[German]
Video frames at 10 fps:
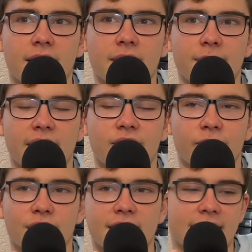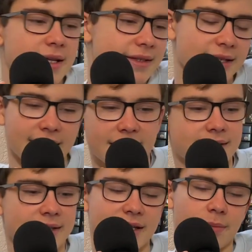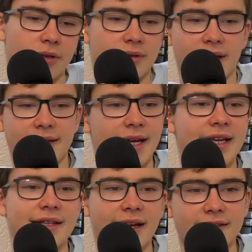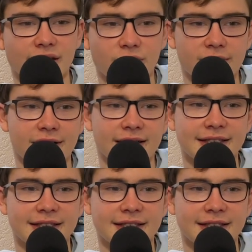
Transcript: Bei 501 dann der erste Triple und da denke ich direkt an Neuner.